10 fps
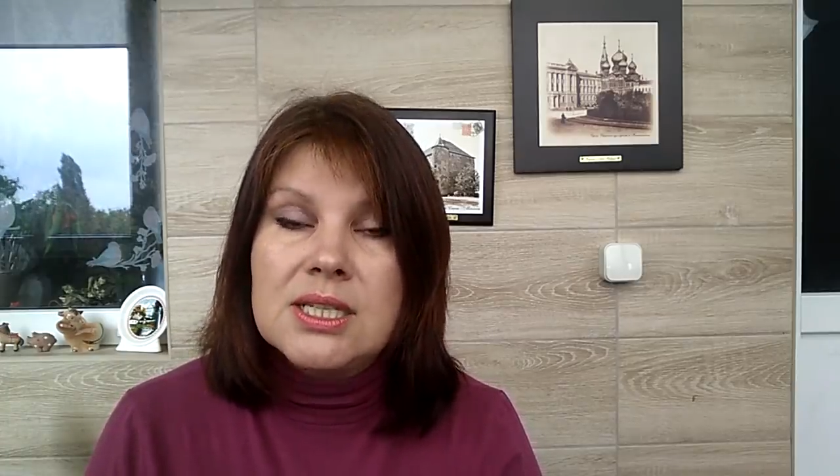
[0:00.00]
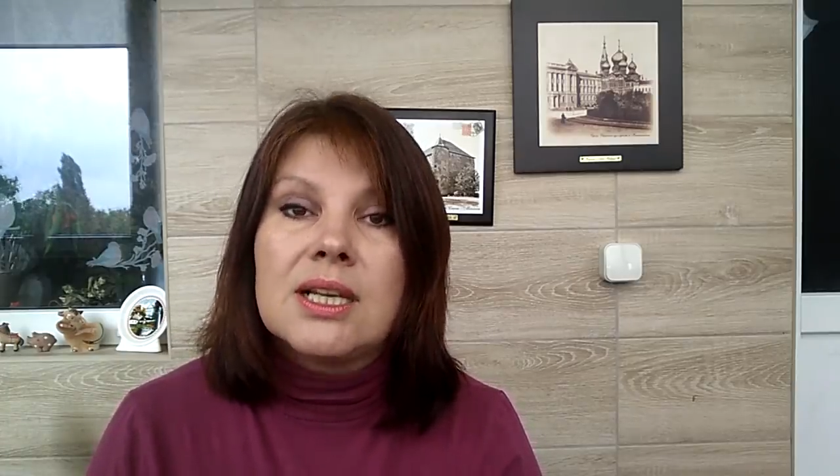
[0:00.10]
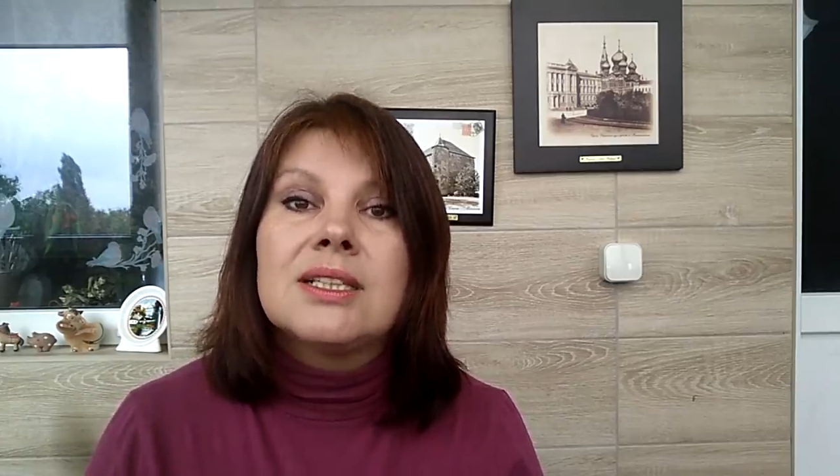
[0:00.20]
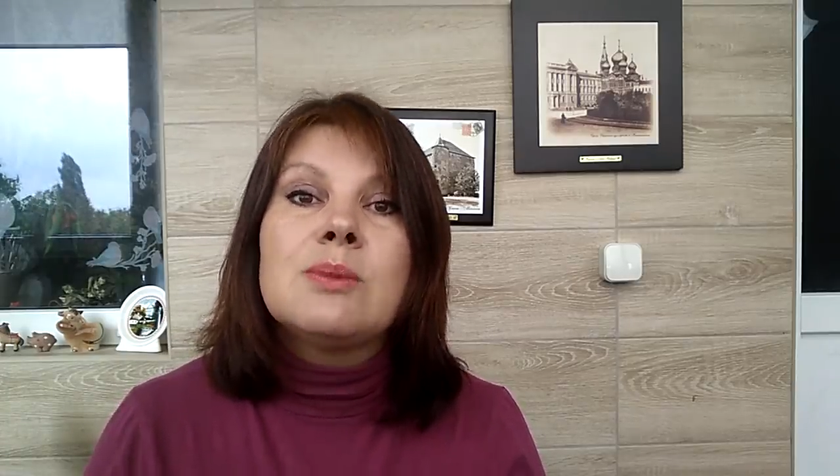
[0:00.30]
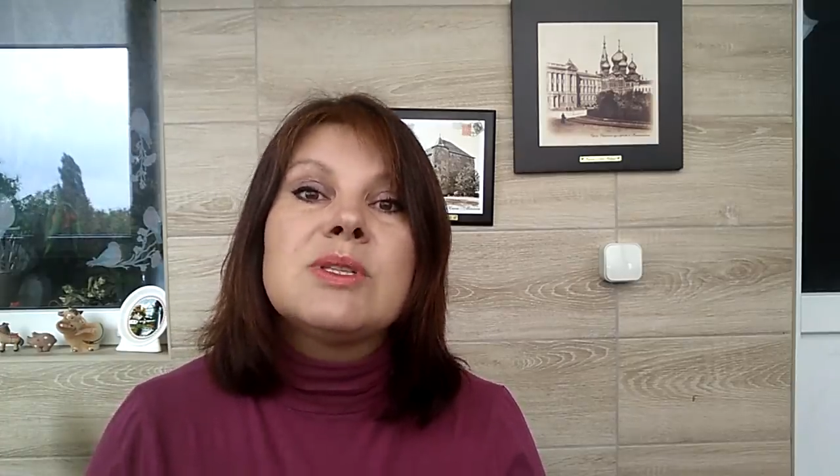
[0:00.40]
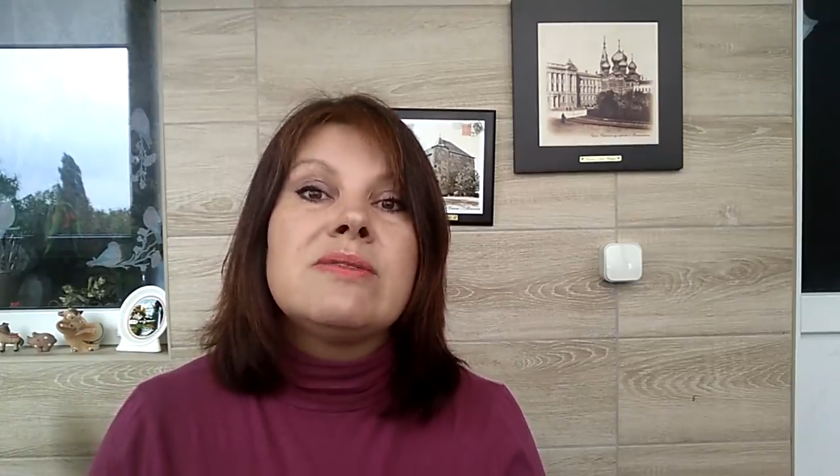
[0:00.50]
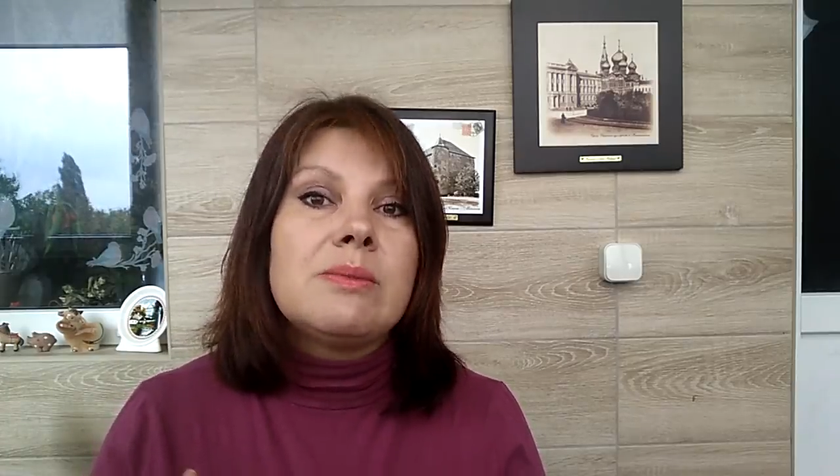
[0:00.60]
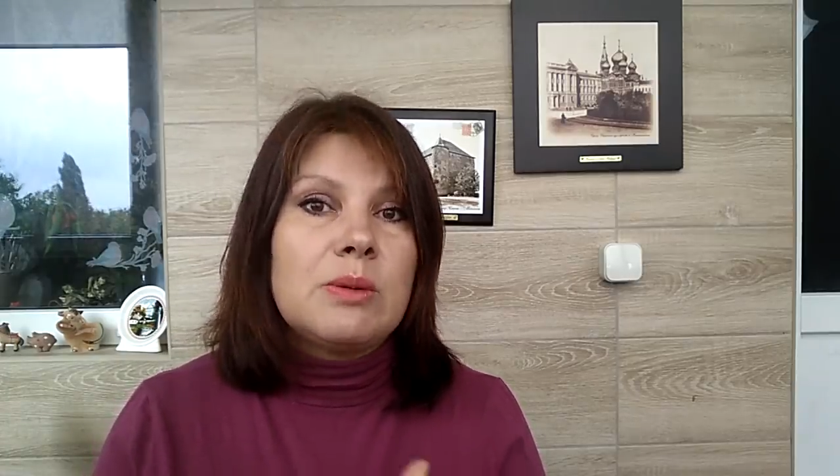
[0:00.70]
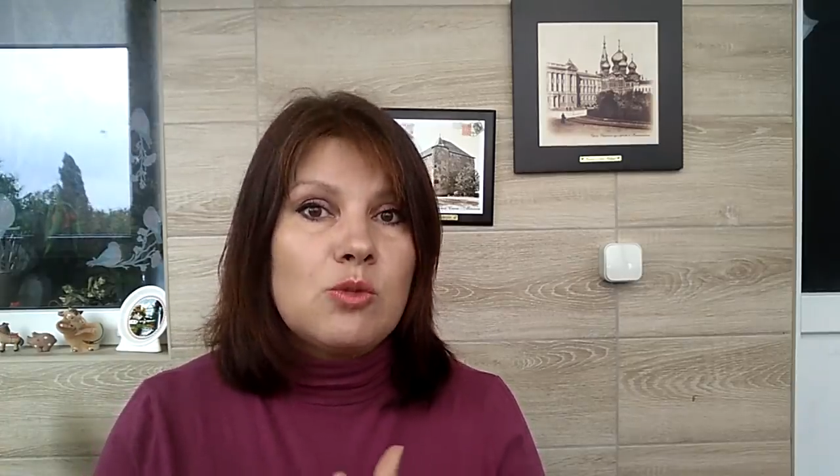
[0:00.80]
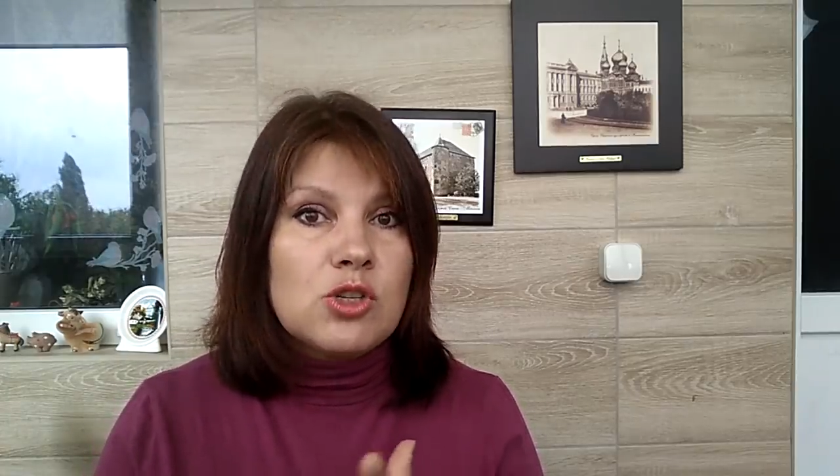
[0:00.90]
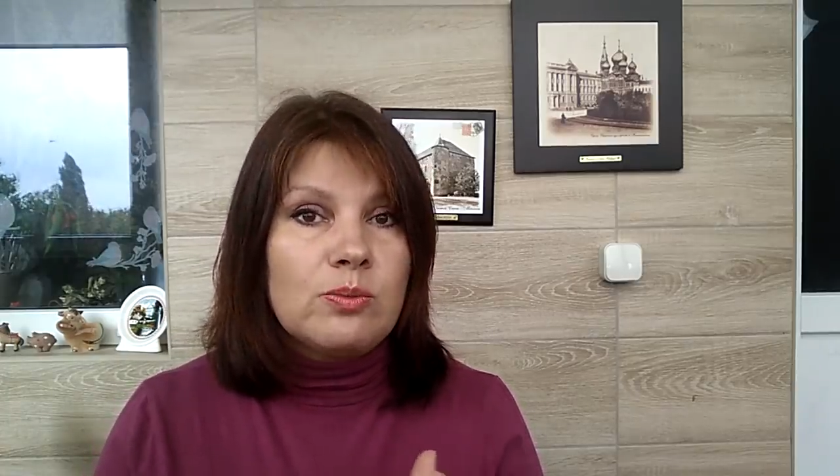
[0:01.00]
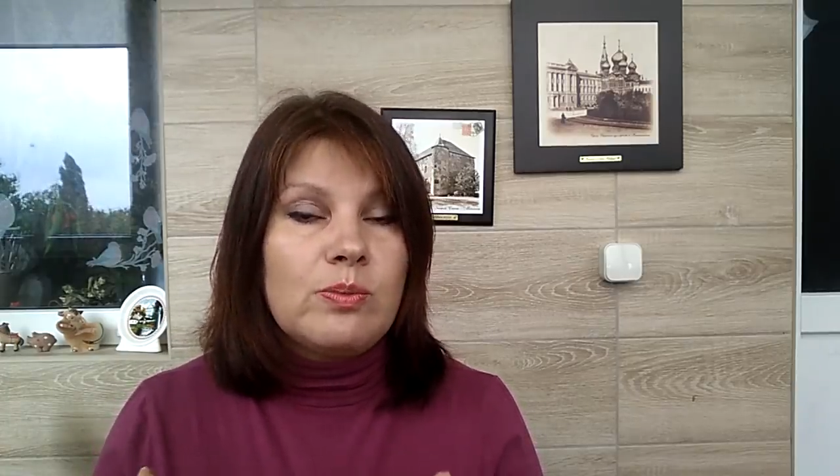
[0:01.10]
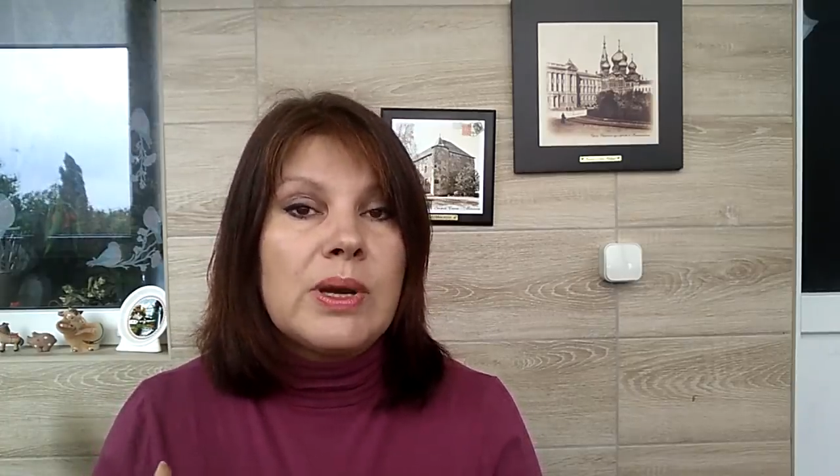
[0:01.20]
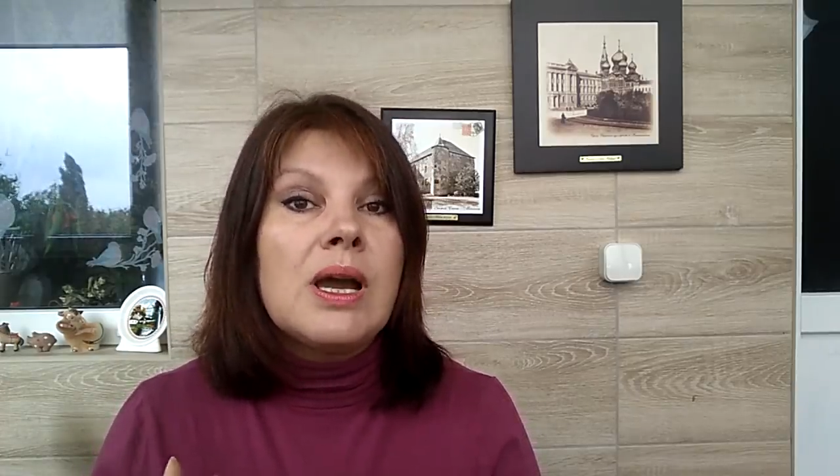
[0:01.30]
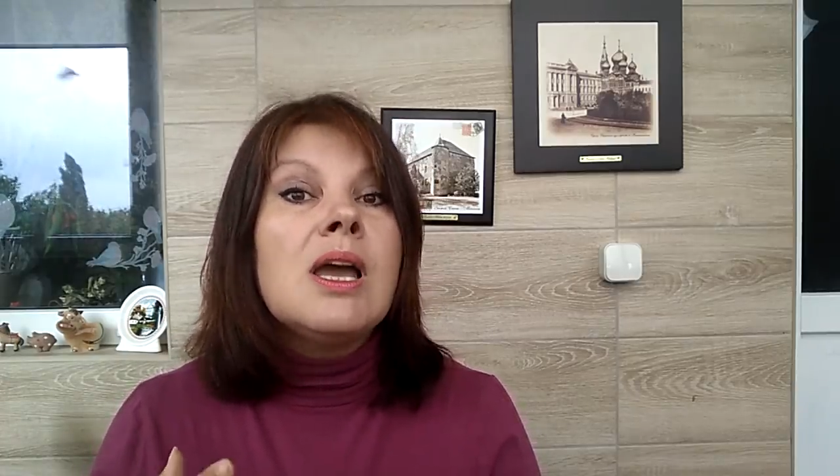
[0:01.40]
когда мы с вами можем
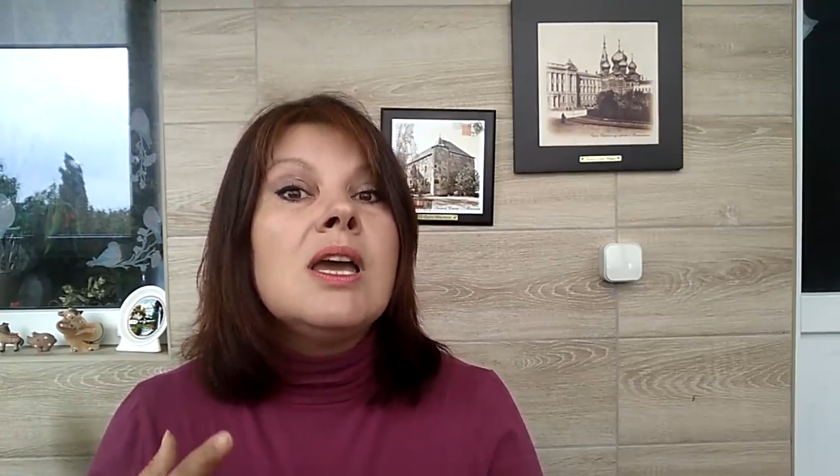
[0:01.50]
по